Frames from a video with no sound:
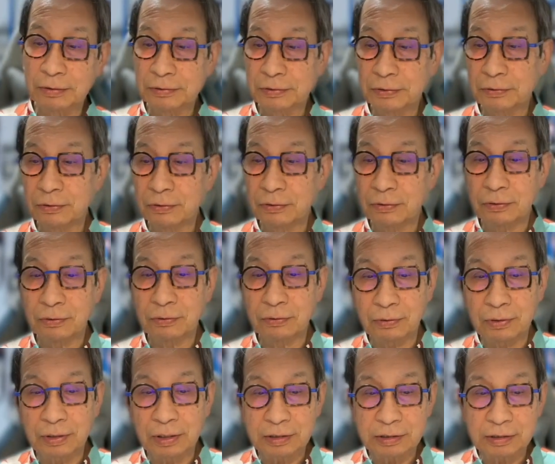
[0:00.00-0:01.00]
お
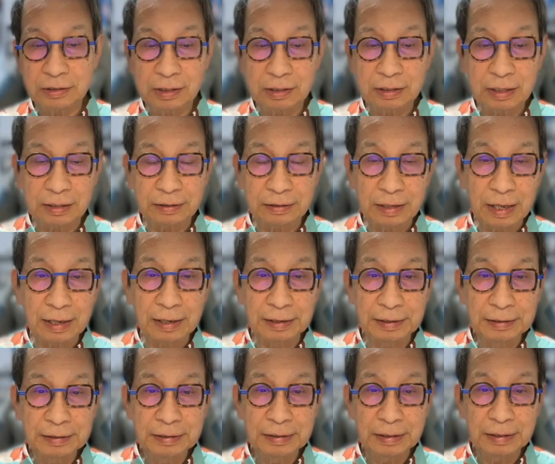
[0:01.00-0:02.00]
話出たんで、
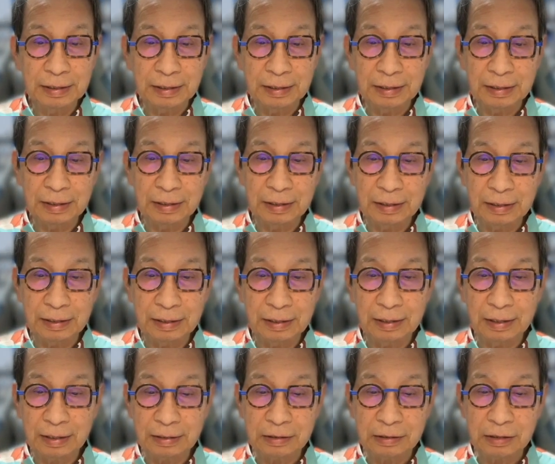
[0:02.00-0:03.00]
えー、
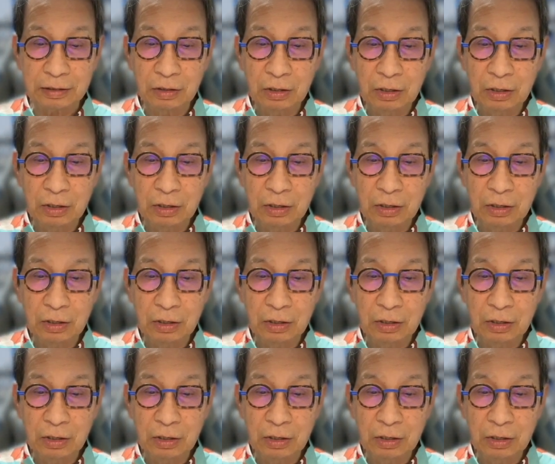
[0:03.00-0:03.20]
あれです、